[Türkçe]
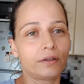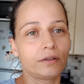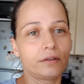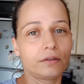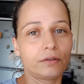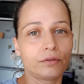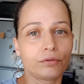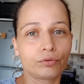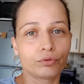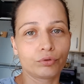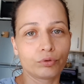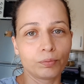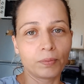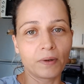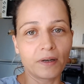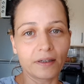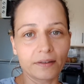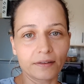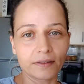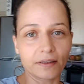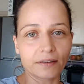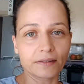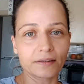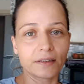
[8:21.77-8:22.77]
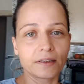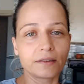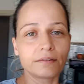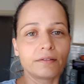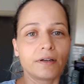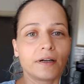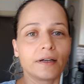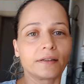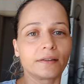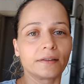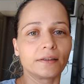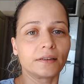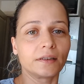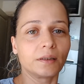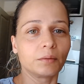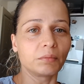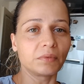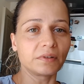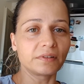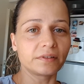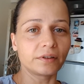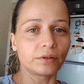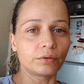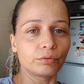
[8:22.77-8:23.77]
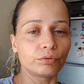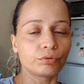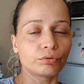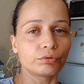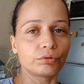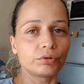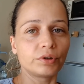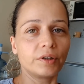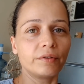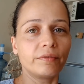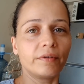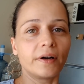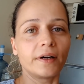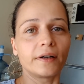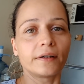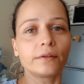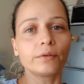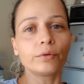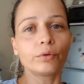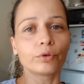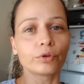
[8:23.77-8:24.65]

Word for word: e, su bardakları vardı ya da masanın üstünde vardı.